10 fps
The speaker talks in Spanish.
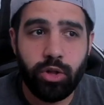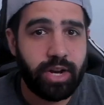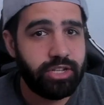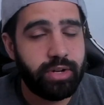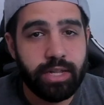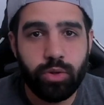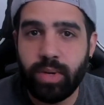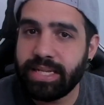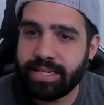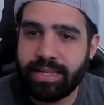o donaciones en
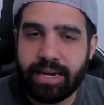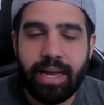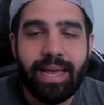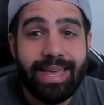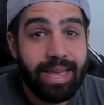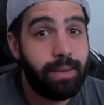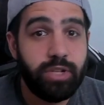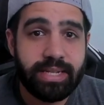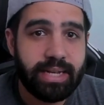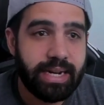Twitch, etcétera, y haya
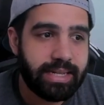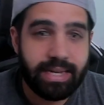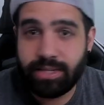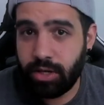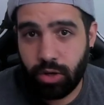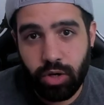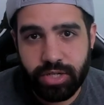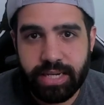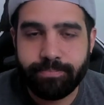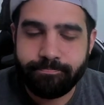muchas alertas, no lo
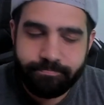sé.